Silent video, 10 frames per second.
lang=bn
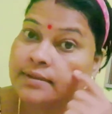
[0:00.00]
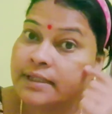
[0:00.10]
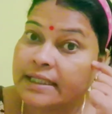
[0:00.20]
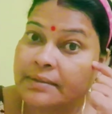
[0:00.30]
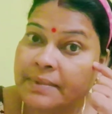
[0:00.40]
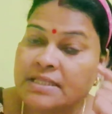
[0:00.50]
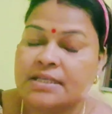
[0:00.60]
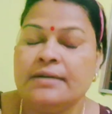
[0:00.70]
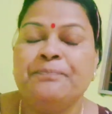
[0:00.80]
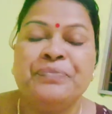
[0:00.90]
দেখতে
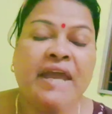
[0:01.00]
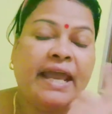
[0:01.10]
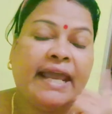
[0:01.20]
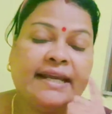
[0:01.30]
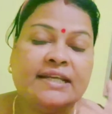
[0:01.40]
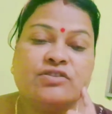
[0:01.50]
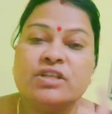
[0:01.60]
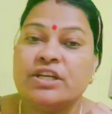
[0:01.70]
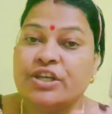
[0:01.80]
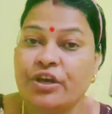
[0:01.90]
পাচ্ছেন এটা
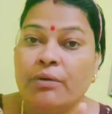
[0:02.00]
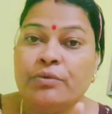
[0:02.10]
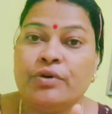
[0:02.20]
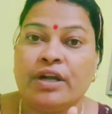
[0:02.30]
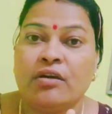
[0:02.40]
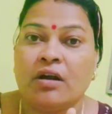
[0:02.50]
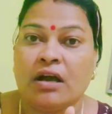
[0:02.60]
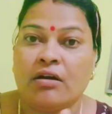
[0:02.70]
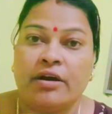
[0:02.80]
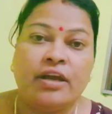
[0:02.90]
যদি নিয়ম করে করা
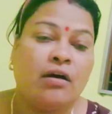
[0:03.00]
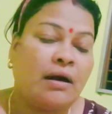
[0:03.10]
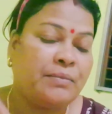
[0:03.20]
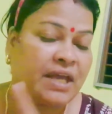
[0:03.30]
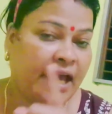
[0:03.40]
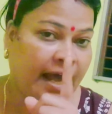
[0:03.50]
হয় আমি